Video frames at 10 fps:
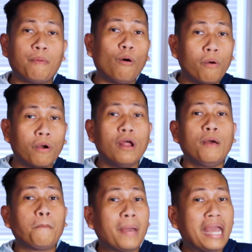Or
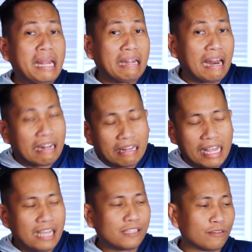
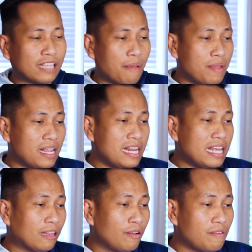penalty. So, sabi niyo
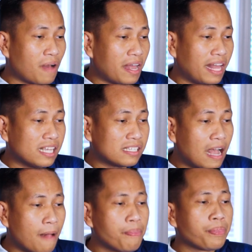dito ni
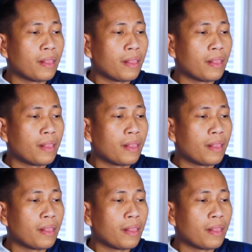Vanessa,